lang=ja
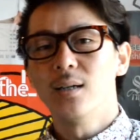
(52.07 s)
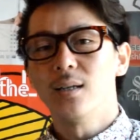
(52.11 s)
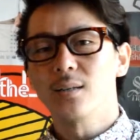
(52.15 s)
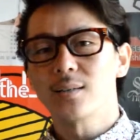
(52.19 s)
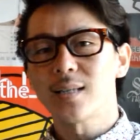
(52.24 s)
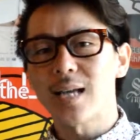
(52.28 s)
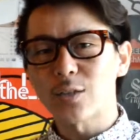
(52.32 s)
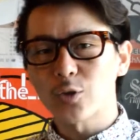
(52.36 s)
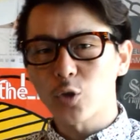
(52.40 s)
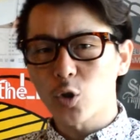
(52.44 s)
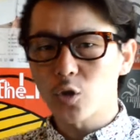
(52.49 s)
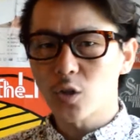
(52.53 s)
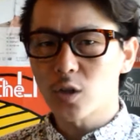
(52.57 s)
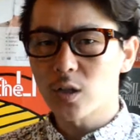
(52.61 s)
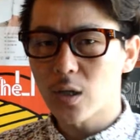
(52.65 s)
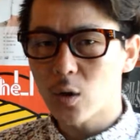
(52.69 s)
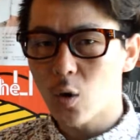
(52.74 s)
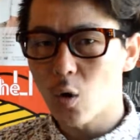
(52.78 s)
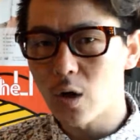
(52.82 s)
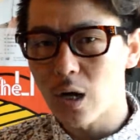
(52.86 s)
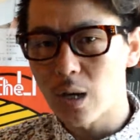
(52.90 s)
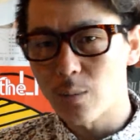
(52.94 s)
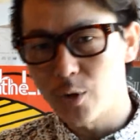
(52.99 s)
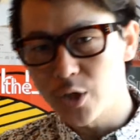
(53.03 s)
さあ、ということで
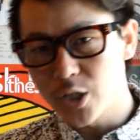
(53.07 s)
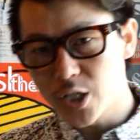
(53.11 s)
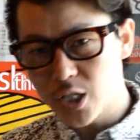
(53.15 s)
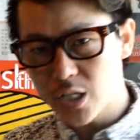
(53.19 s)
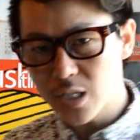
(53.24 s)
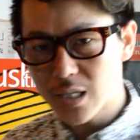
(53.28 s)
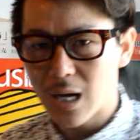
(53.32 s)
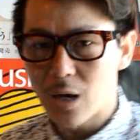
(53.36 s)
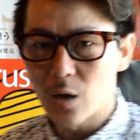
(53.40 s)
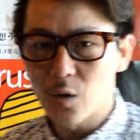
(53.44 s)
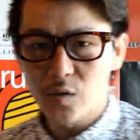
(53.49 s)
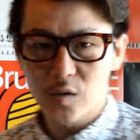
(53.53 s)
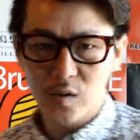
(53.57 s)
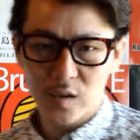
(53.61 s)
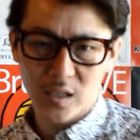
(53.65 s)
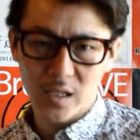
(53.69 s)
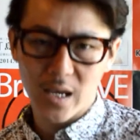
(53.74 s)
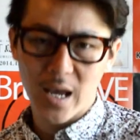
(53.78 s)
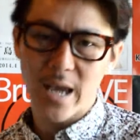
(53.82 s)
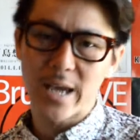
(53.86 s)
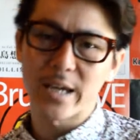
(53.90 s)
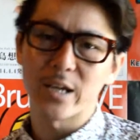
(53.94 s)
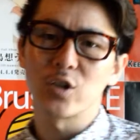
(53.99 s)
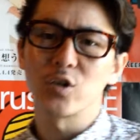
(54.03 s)
今回も1時間お付
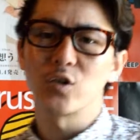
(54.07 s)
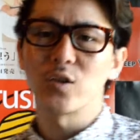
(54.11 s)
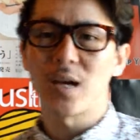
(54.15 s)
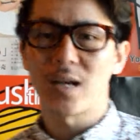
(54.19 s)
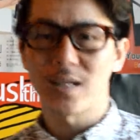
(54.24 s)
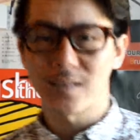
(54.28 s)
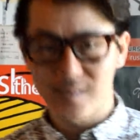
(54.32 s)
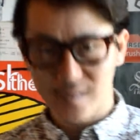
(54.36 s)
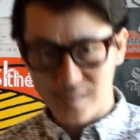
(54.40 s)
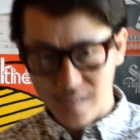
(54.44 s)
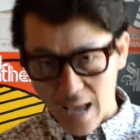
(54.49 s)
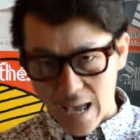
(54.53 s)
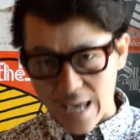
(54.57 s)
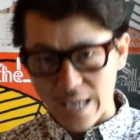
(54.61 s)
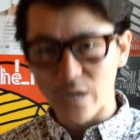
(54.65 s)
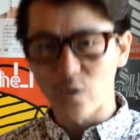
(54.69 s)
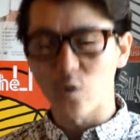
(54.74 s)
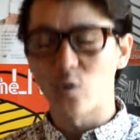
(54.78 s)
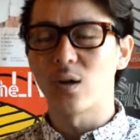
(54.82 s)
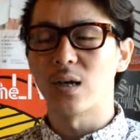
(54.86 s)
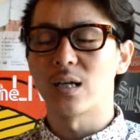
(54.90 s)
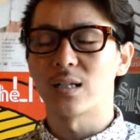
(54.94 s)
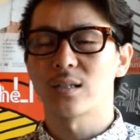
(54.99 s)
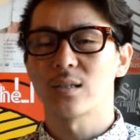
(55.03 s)
き合いください。
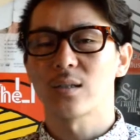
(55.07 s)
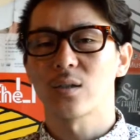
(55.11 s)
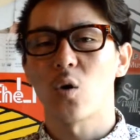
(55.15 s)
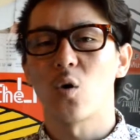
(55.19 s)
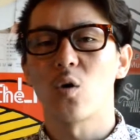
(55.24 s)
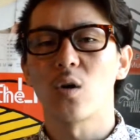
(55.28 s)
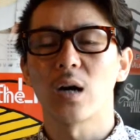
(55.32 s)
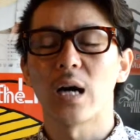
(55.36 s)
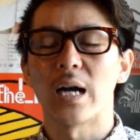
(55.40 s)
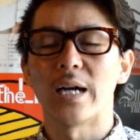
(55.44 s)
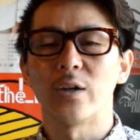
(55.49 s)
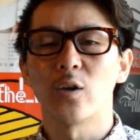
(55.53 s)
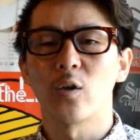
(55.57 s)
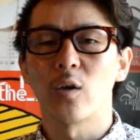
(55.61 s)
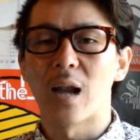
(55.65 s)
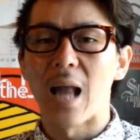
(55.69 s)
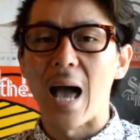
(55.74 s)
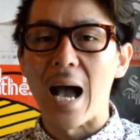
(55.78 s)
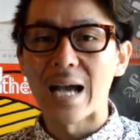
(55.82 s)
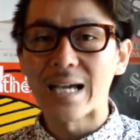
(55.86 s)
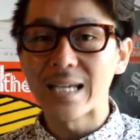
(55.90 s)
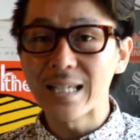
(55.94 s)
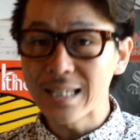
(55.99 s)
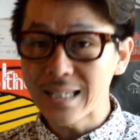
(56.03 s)
今回今回の
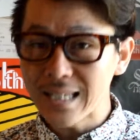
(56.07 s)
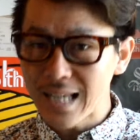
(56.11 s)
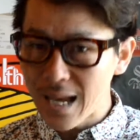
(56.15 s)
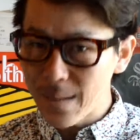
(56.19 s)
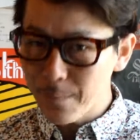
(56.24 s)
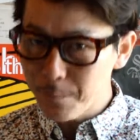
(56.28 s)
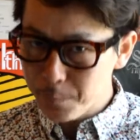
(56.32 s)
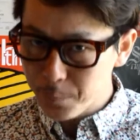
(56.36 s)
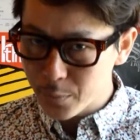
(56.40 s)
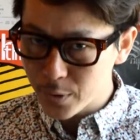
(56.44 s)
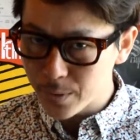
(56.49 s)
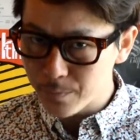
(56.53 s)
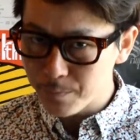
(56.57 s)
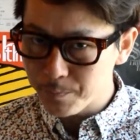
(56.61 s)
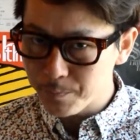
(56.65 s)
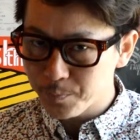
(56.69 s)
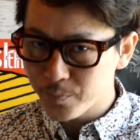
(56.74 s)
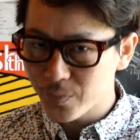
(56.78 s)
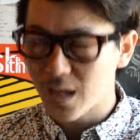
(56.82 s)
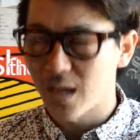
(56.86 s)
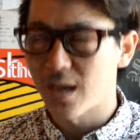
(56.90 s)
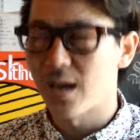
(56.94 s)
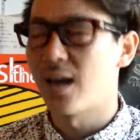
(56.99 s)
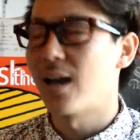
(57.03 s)
ラインナップ、
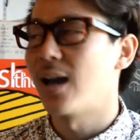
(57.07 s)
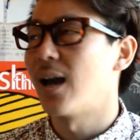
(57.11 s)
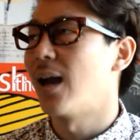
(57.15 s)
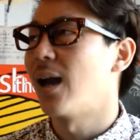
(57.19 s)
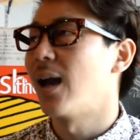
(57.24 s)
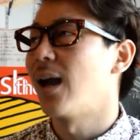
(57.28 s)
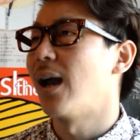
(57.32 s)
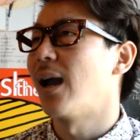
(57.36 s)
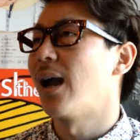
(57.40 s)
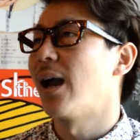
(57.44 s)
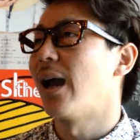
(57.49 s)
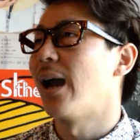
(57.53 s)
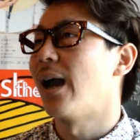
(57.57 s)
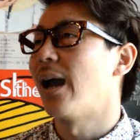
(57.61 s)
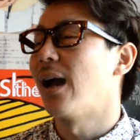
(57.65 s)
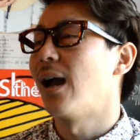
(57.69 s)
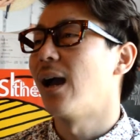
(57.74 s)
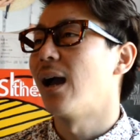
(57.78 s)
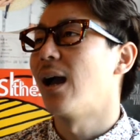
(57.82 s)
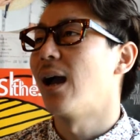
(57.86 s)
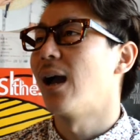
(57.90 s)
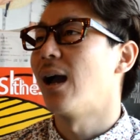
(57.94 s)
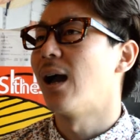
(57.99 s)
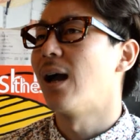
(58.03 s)

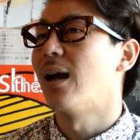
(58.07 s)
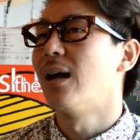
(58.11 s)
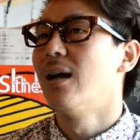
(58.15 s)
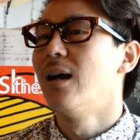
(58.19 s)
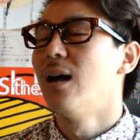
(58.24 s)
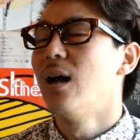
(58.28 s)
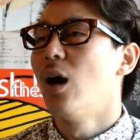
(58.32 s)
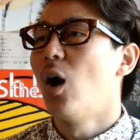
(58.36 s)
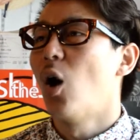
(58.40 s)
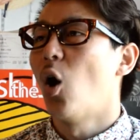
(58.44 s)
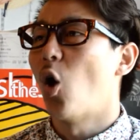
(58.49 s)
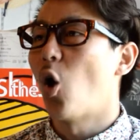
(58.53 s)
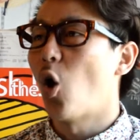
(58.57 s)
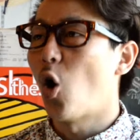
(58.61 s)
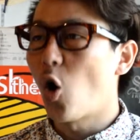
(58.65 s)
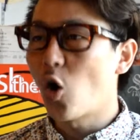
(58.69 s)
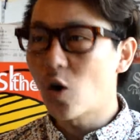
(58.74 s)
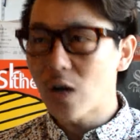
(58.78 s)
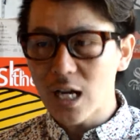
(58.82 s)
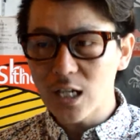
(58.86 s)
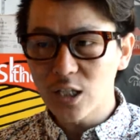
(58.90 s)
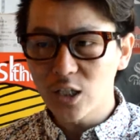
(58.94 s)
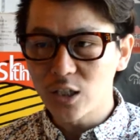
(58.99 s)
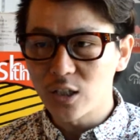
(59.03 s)
えー、
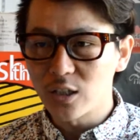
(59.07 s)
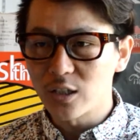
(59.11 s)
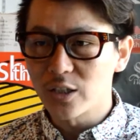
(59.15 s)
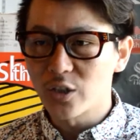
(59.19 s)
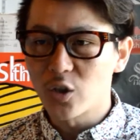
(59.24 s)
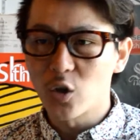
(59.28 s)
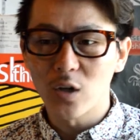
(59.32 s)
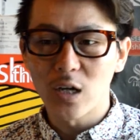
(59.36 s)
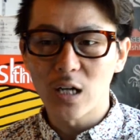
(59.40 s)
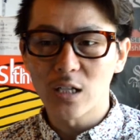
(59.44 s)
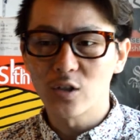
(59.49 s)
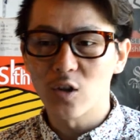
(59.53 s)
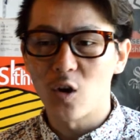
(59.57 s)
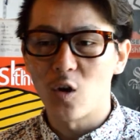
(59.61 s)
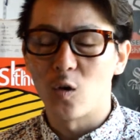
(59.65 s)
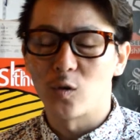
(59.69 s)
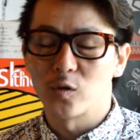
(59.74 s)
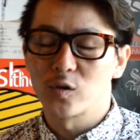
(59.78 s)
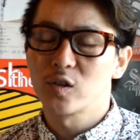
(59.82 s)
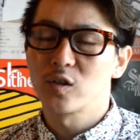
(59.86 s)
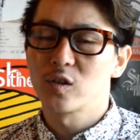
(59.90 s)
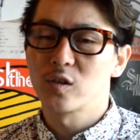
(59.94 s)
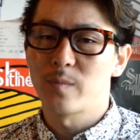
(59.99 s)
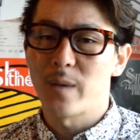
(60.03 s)
邦楽、洋楽の
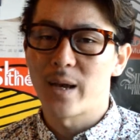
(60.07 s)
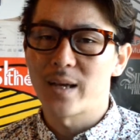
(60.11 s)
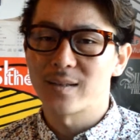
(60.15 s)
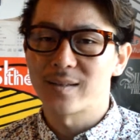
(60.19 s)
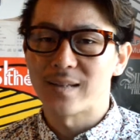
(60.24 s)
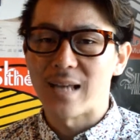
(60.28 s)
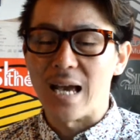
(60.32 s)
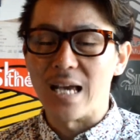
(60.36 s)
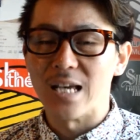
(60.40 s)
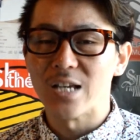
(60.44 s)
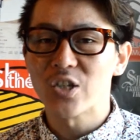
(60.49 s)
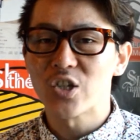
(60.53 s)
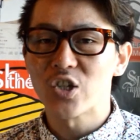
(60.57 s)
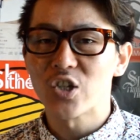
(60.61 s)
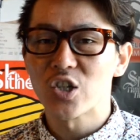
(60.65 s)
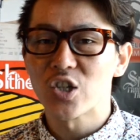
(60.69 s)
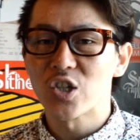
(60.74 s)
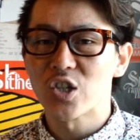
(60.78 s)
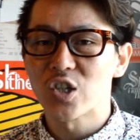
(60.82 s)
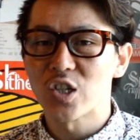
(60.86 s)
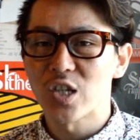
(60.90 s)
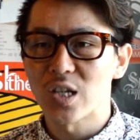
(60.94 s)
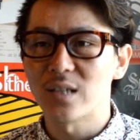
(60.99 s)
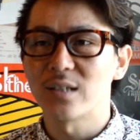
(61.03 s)
おすすめ最
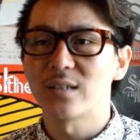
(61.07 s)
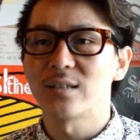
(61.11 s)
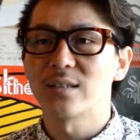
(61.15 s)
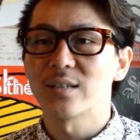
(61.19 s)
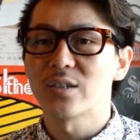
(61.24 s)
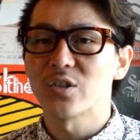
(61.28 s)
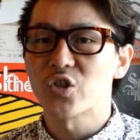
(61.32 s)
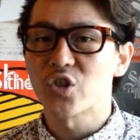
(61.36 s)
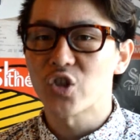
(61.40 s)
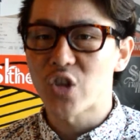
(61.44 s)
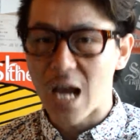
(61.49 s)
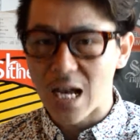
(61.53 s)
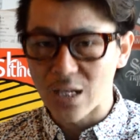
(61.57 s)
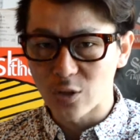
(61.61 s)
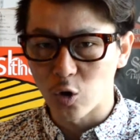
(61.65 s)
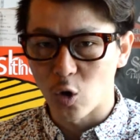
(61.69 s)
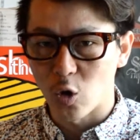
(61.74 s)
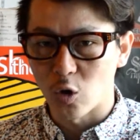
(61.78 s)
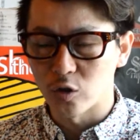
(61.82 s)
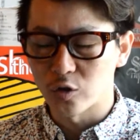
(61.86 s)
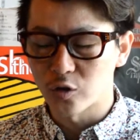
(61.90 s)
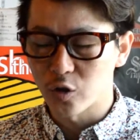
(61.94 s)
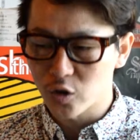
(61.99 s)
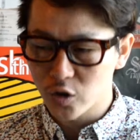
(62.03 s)
新
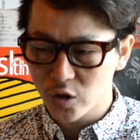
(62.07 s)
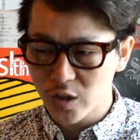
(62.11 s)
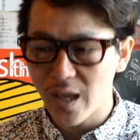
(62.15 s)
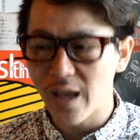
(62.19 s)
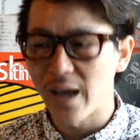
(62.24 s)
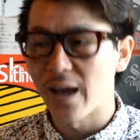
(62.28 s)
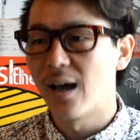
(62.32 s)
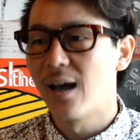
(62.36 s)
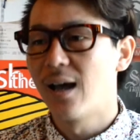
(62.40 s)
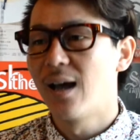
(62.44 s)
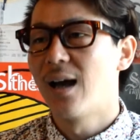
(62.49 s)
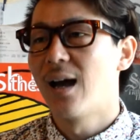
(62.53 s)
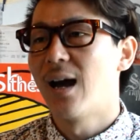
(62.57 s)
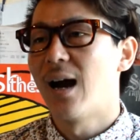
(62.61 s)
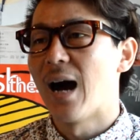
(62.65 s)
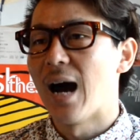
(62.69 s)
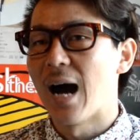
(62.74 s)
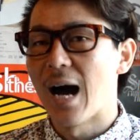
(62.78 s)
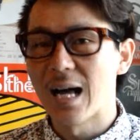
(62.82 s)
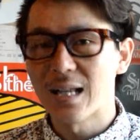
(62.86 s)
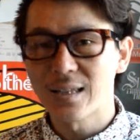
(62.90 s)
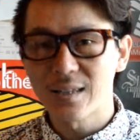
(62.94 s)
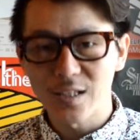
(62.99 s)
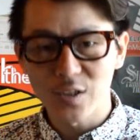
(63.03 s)
チャート、そして
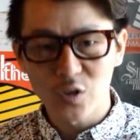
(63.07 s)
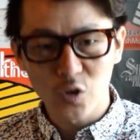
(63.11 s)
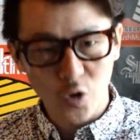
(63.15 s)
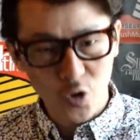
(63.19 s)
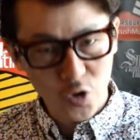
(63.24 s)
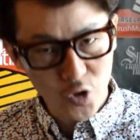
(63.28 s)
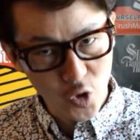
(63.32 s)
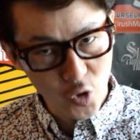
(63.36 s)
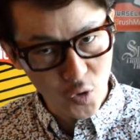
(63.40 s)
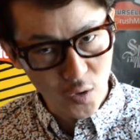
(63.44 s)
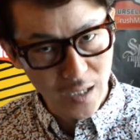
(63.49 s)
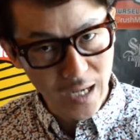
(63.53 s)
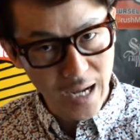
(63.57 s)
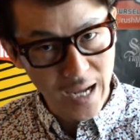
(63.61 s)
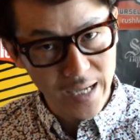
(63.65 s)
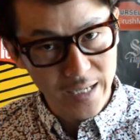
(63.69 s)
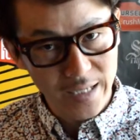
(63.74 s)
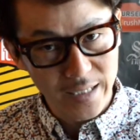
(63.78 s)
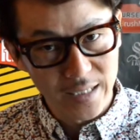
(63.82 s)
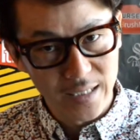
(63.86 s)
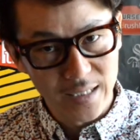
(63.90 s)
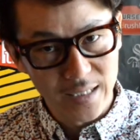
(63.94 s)
アーティストの紹介、